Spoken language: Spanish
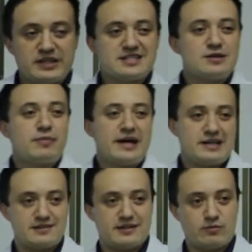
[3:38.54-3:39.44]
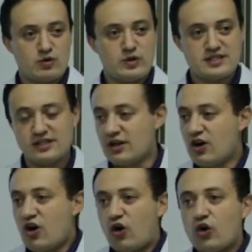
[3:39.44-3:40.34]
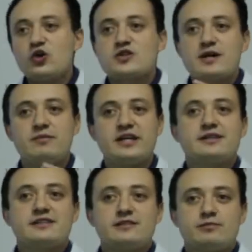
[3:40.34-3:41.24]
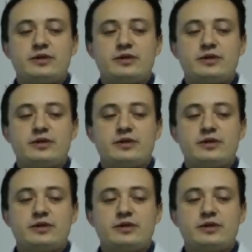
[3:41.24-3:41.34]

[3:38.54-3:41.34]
principales, digámoslo así, o dos ambientes